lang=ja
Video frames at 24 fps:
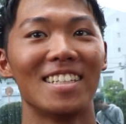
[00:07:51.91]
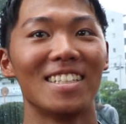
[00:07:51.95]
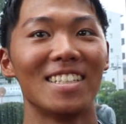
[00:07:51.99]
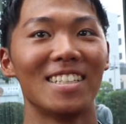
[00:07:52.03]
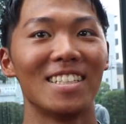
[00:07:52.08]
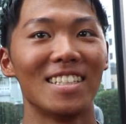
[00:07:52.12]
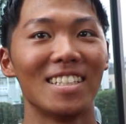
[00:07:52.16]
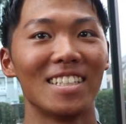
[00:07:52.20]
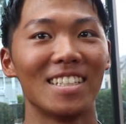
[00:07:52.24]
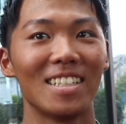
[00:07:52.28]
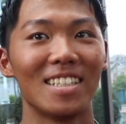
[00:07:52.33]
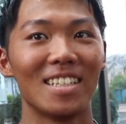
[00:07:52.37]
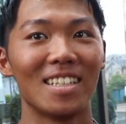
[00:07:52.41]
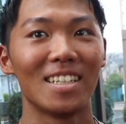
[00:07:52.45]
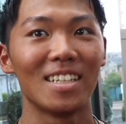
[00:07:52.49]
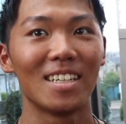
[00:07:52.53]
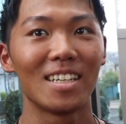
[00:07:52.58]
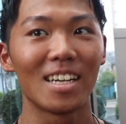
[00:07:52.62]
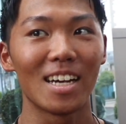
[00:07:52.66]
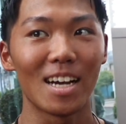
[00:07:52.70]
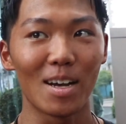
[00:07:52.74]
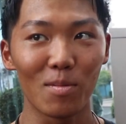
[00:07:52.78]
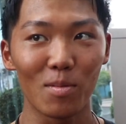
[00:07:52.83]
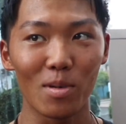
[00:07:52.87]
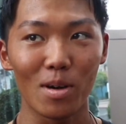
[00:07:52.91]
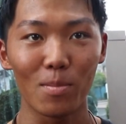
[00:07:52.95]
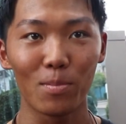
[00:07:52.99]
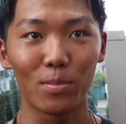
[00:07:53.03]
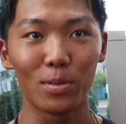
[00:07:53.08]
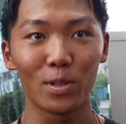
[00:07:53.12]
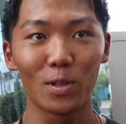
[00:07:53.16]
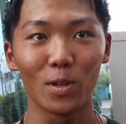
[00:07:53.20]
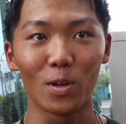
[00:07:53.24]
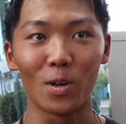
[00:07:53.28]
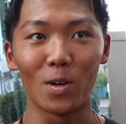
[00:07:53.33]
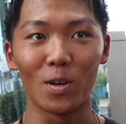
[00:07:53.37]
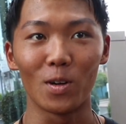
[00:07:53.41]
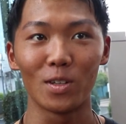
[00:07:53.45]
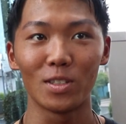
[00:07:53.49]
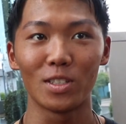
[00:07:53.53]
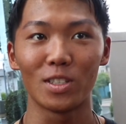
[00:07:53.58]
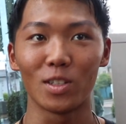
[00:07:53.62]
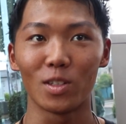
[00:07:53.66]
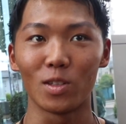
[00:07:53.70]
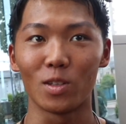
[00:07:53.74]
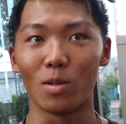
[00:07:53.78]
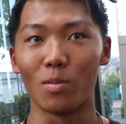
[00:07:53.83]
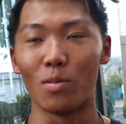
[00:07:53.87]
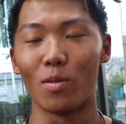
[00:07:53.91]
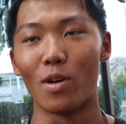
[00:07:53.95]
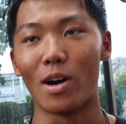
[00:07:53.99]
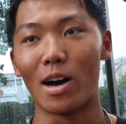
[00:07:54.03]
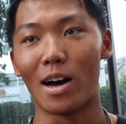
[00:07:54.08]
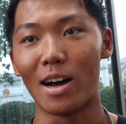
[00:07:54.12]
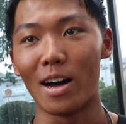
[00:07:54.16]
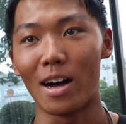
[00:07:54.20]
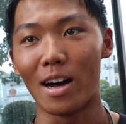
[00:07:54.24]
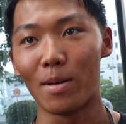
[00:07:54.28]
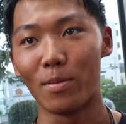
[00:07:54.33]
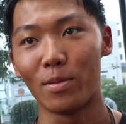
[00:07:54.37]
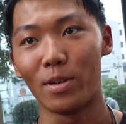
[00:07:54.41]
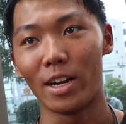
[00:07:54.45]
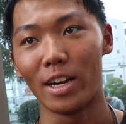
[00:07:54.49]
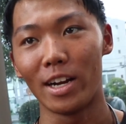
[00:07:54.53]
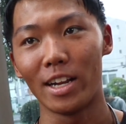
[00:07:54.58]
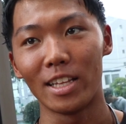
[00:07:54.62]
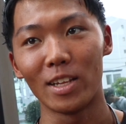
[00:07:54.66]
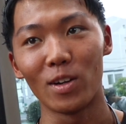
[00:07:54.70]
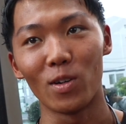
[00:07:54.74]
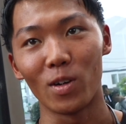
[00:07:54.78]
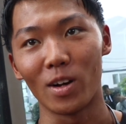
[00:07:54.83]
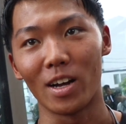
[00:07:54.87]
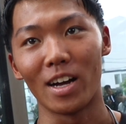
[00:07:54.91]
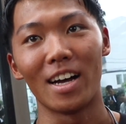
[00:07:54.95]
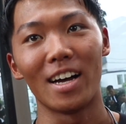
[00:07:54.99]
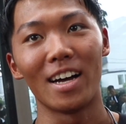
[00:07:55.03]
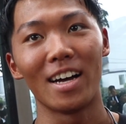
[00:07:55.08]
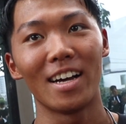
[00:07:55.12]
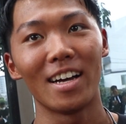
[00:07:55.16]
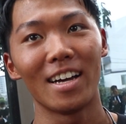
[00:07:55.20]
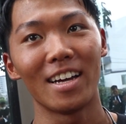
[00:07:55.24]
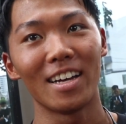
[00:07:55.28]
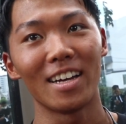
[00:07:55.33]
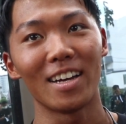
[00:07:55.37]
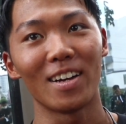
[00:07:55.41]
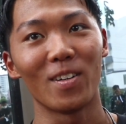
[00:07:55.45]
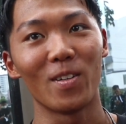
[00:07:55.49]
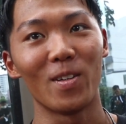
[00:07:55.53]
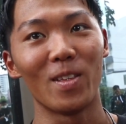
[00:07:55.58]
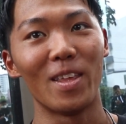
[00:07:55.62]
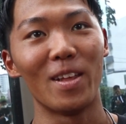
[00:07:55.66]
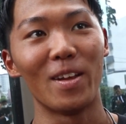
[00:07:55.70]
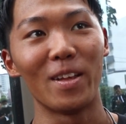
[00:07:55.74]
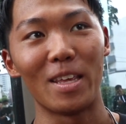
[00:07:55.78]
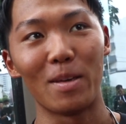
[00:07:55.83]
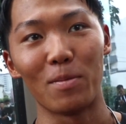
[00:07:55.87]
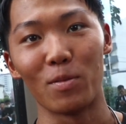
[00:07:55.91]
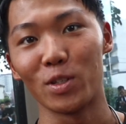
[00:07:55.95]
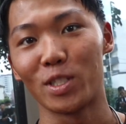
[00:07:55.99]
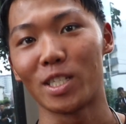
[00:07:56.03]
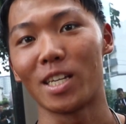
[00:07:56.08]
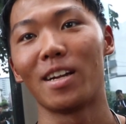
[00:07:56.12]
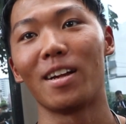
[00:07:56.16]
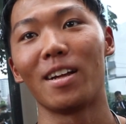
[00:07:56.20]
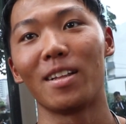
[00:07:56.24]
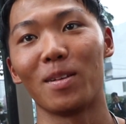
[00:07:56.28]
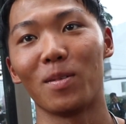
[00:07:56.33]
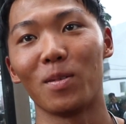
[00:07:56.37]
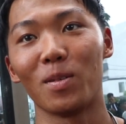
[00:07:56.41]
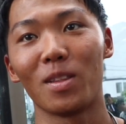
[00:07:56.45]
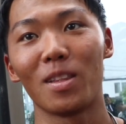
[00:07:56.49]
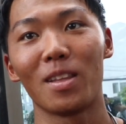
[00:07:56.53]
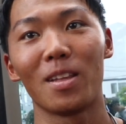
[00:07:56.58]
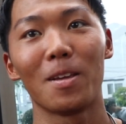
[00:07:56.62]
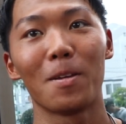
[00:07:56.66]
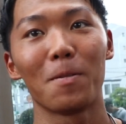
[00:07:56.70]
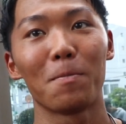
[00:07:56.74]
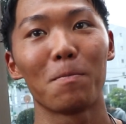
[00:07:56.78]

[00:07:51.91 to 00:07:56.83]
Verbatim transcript: カーブアップとカーブアップとちょっともう油入れた方がこうエネルギー持つかなと思って